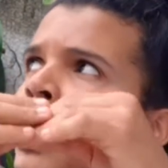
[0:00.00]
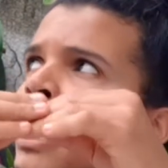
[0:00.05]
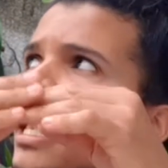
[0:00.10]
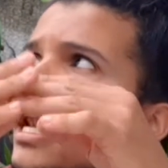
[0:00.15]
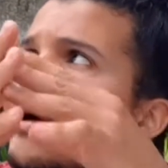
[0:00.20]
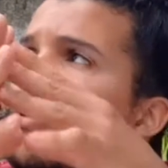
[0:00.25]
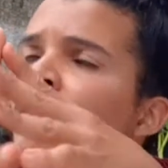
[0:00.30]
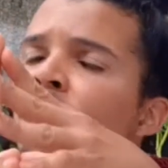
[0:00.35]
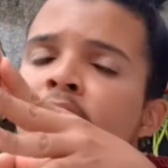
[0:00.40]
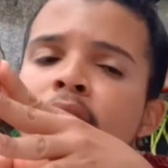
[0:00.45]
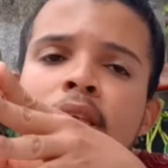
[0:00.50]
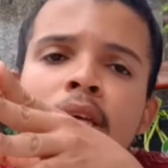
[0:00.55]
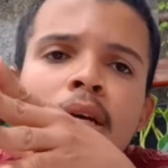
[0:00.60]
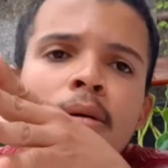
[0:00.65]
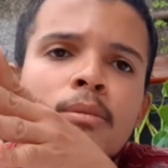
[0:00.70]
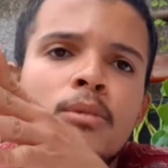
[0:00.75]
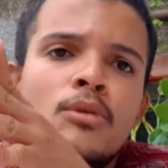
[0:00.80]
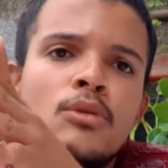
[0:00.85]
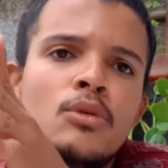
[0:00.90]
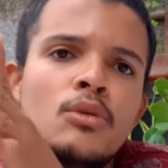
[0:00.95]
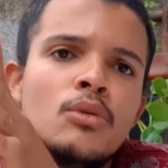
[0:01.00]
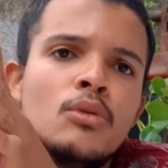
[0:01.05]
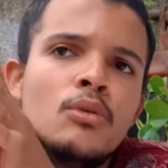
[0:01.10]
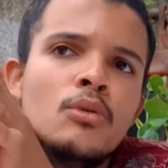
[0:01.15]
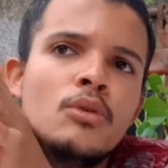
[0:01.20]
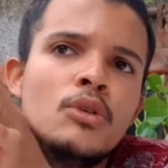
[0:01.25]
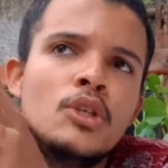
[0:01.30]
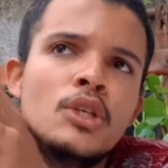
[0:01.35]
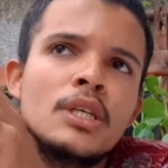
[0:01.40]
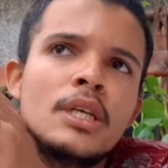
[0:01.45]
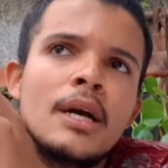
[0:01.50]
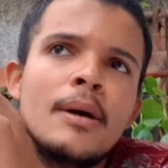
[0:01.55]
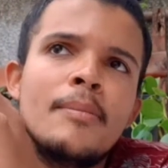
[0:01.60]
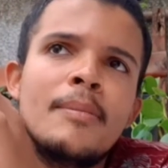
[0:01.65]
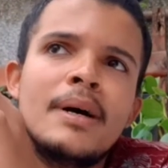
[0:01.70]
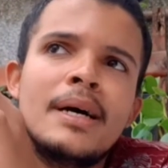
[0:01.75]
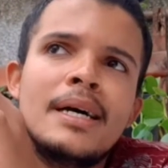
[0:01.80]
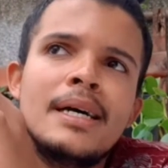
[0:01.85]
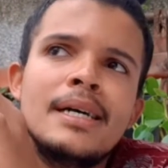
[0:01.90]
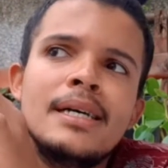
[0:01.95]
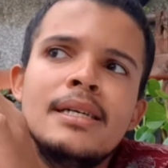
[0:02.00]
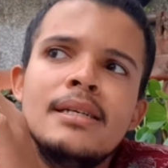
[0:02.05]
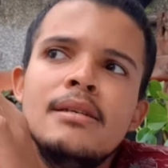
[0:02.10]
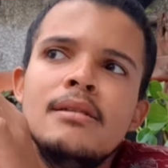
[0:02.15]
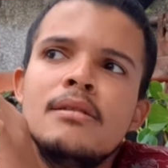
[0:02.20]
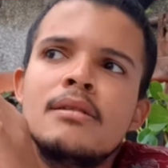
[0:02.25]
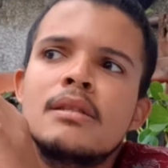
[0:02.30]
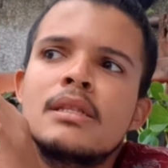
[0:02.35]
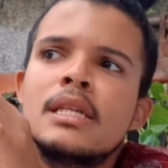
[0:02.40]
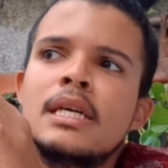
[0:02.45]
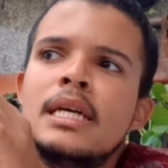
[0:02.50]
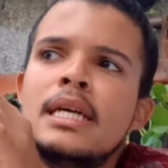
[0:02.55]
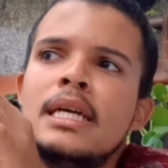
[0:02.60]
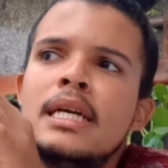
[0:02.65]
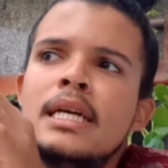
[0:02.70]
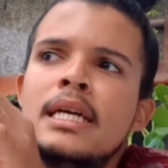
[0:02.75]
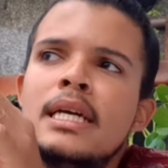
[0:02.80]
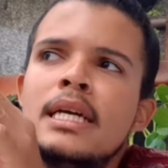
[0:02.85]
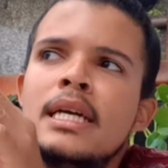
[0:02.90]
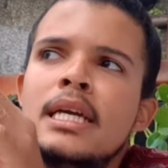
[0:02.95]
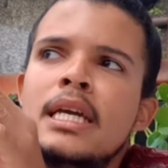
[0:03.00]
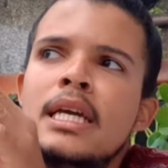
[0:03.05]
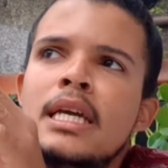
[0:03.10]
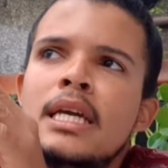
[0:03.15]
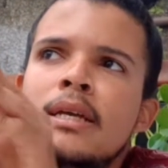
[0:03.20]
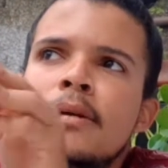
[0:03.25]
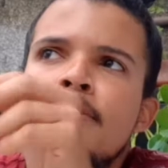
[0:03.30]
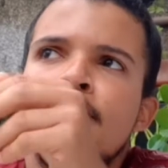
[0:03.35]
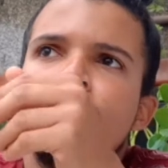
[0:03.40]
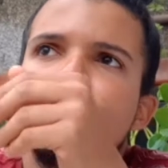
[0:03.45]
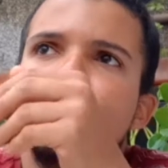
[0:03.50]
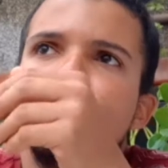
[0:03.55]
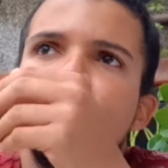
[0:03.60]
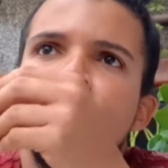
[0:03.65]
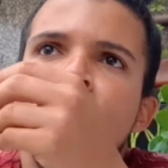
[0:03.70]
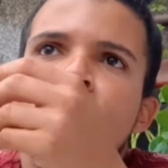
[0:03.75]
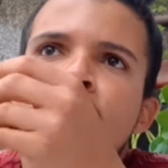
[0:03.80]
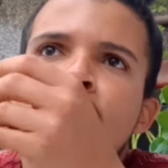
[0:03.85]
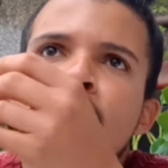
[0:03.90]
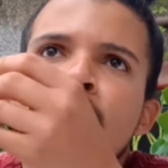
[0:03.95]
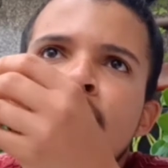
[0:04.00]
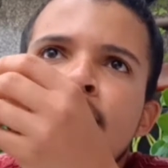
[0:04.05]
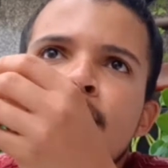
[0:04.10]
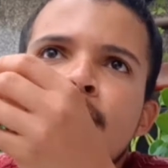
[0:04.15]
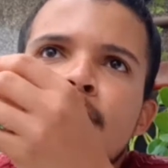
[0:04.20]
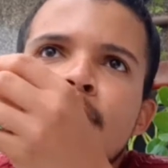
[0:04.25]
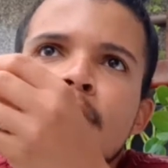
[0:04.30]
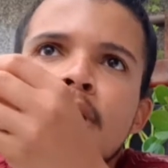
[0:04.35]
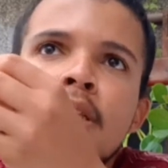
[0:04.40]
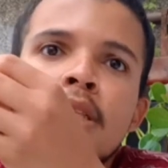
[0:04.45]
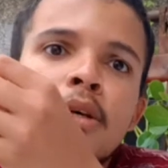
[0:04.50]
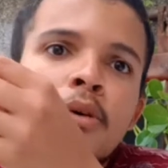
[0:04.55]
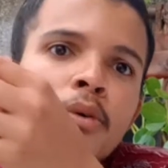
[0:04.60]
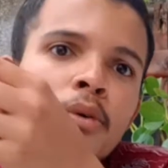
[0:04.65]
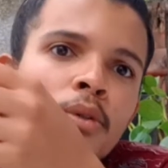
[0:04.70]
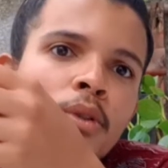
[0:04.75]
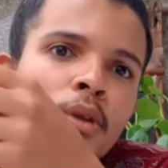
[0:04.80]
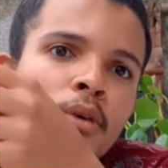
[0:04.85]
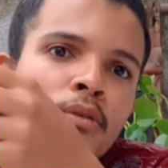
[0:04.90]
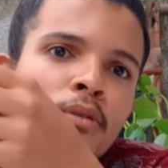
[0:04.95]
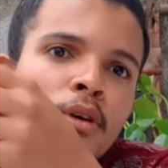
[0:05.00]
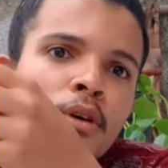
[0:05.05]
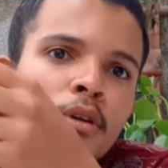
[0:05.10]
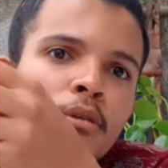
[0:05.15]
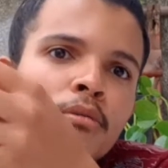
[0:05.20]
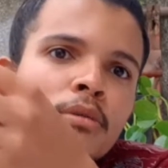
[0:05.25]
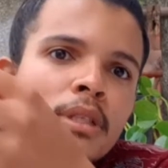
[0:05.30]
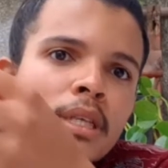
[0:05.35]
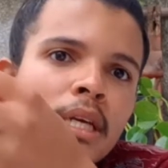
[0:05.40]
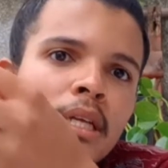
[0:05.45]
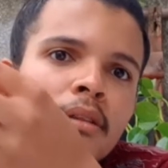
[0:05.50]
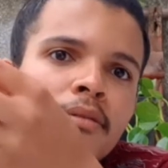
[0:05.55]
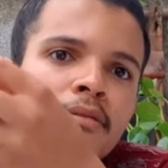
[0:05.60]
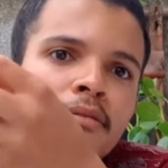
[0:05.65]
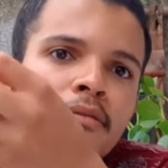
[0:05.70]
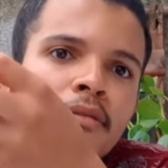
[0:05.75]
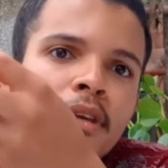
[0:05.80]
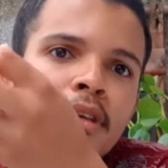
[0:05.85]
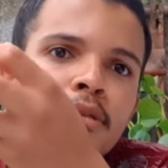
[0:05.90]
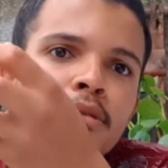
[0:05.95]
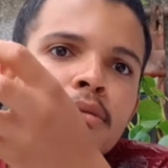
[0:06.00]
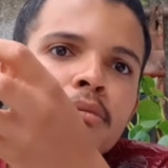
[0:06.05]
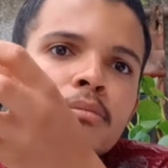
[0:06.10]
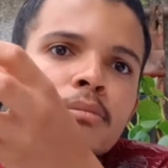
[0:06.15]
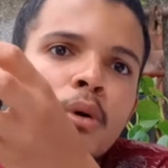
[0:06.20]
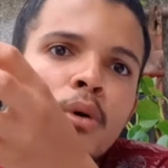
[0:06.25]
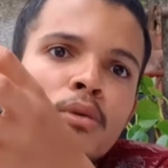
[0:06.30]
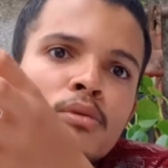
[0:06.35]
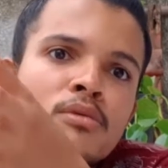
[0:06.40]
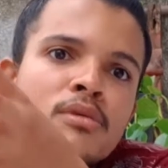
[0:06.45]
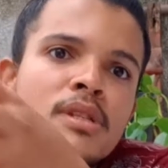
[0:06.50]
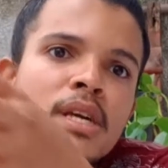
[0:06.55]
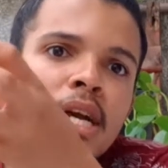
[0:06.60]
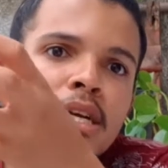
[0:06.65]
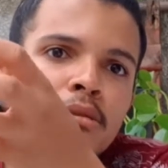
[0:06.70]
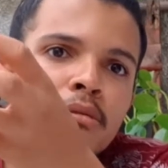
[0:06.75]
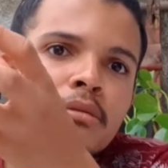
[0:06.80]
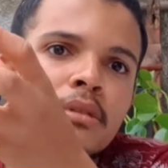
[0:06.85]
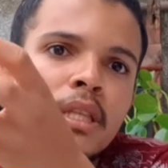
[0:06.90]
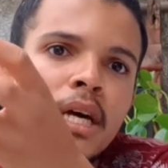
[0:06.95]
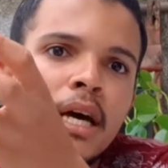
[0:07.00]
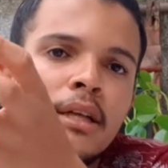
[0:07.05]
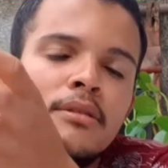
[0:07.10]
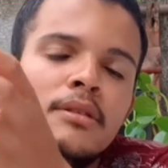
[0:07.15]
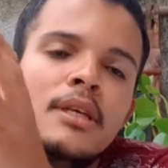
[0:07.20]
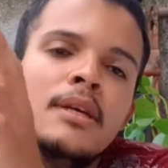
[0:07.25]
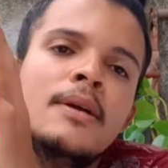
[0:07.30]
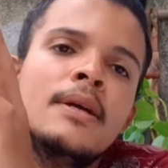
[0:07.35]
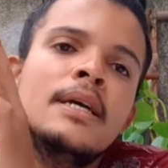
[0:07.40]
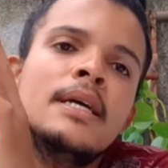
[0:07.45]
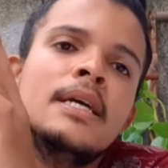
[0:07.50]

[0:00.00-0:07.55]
Ela é uma videira muito rústica, mas é, hum, não, não, eu não tinha vindo bons resultados, né?